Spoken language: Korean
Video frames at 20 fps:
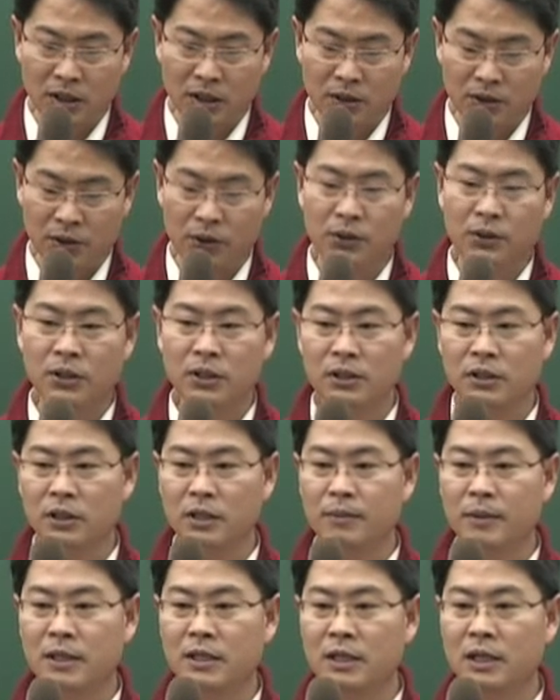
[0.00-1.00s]
소유권은
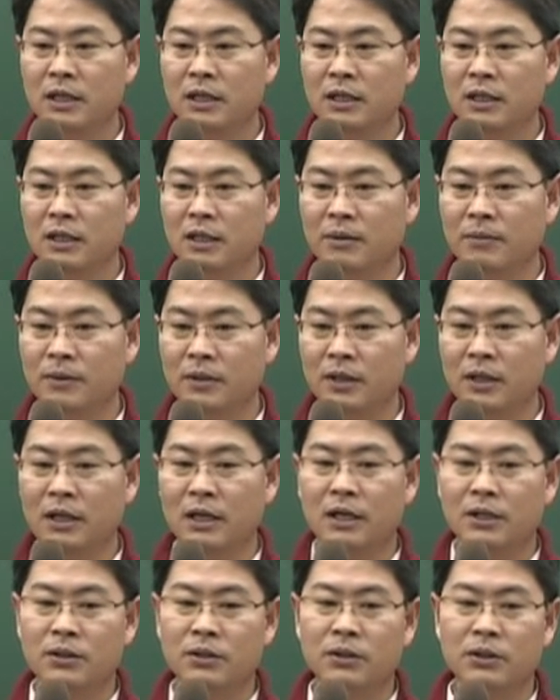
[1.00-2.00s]
성립하지 않기 때문에
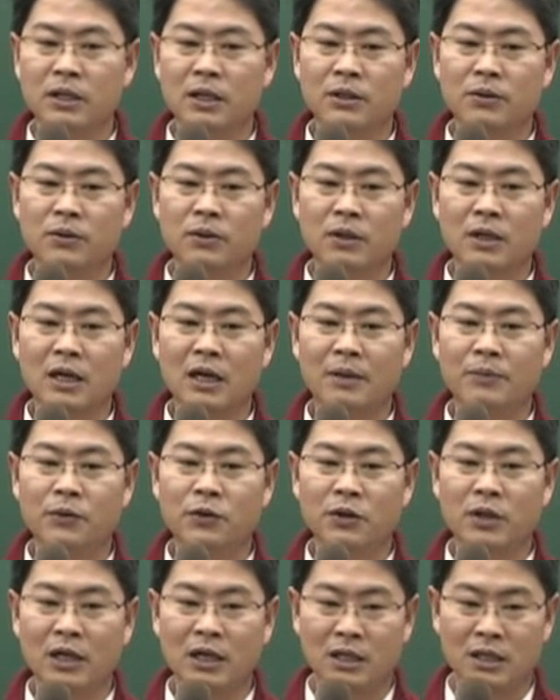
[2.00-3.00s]
저당권,
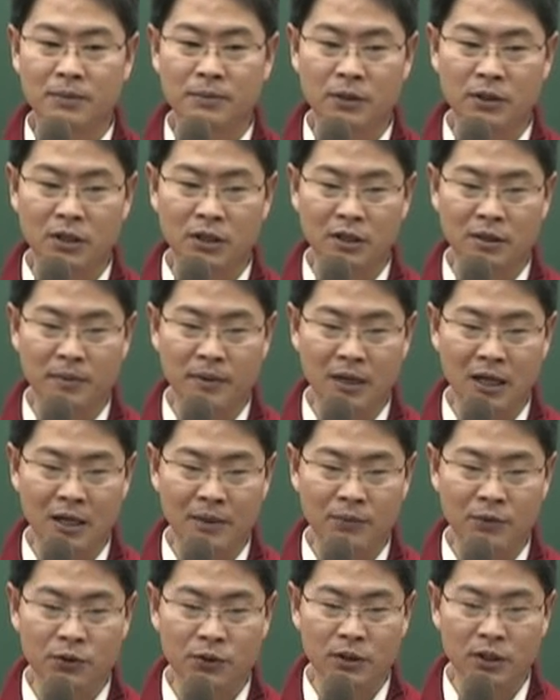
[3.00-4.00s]
가압류, 가처분, 경매,
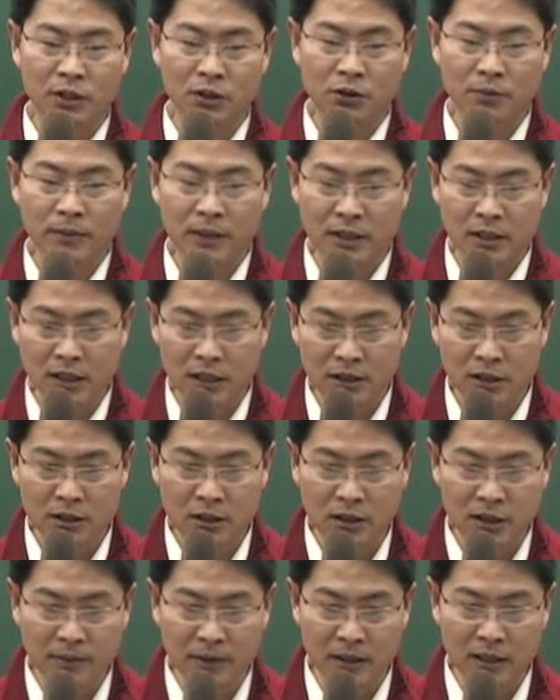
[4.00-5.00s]
압류 등기도 마찬가지
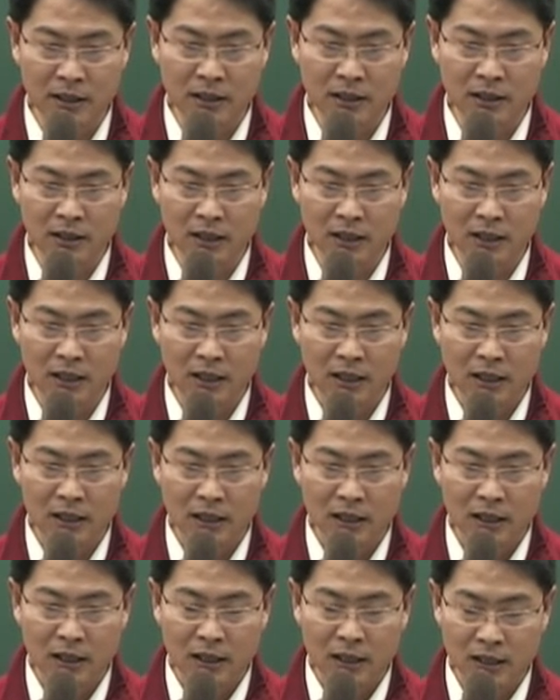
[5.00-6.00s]
성립하지 않는다.
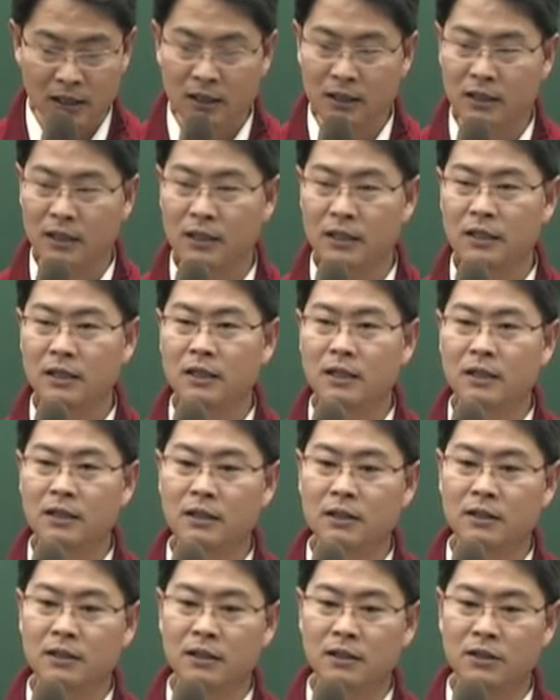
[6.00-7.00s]
그런데 이러한
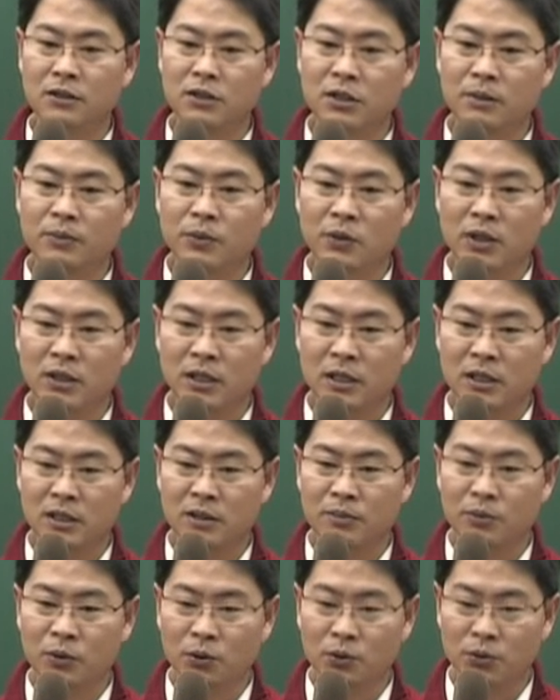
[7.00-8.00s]
것들은 지분에
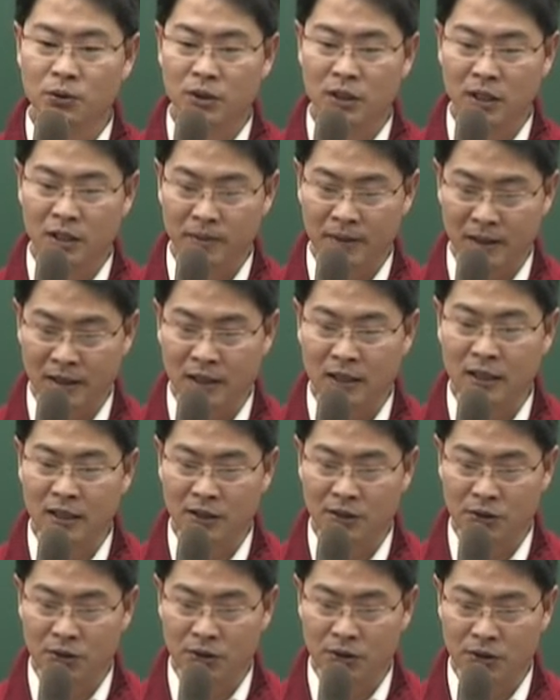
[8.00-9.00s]
대해서는 모두 성립한다
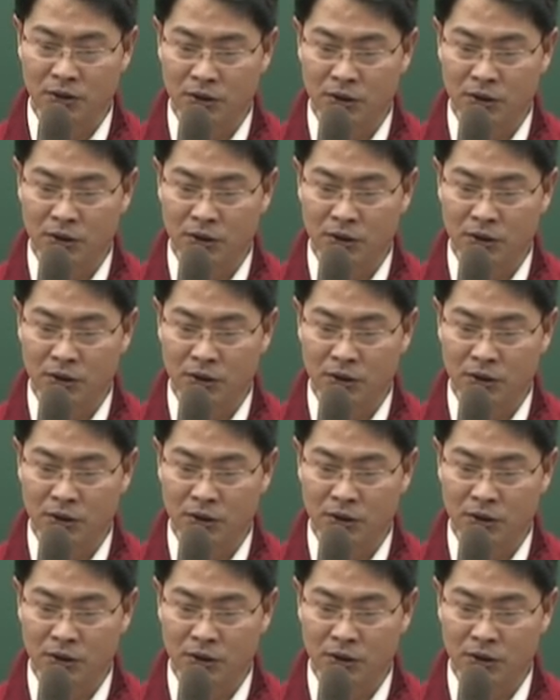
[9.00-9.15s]
그랬죠.